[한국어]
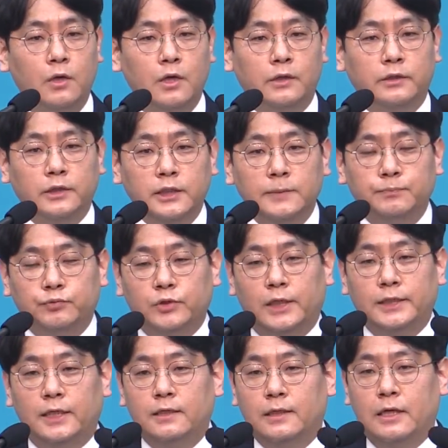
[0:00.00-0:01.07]
늘
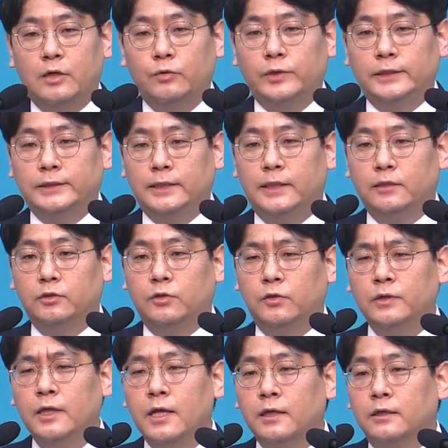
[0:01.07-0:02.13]
불안한 가운데 살았던
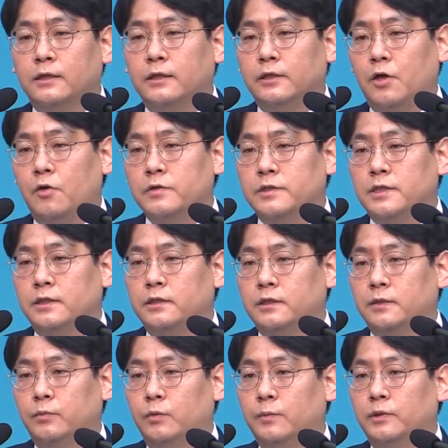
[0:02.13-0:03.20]
그 형제들을
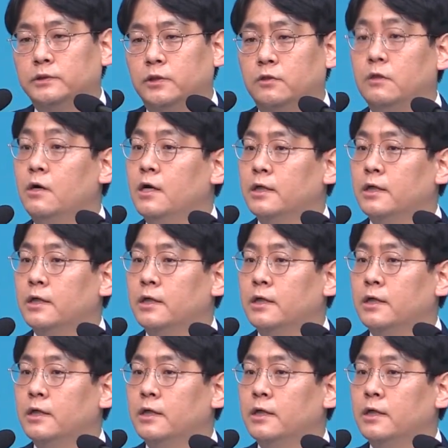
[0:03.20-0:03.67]
보면서